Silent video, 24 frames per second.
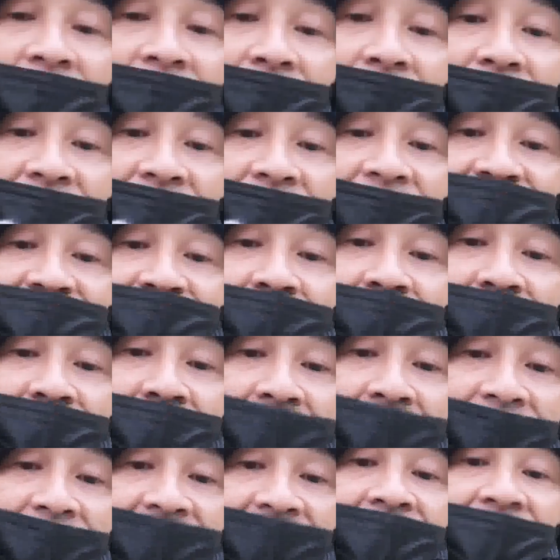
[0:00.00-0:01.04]
俺が都
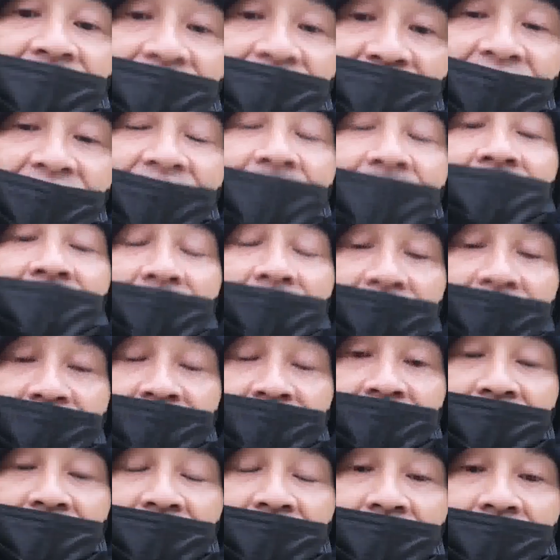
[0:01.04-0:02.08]
合悪ければやらない
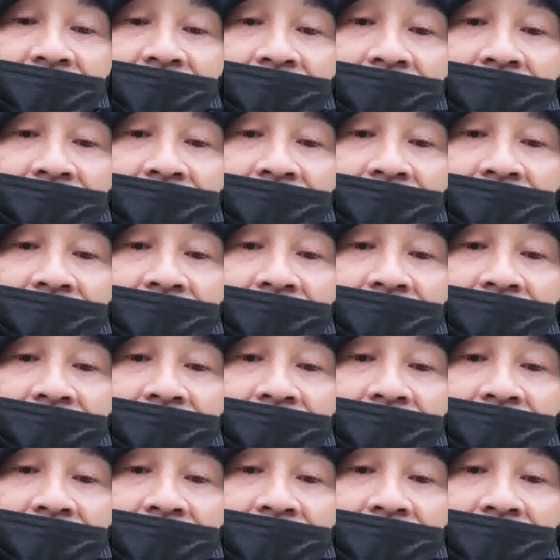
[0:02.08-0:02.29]
よ。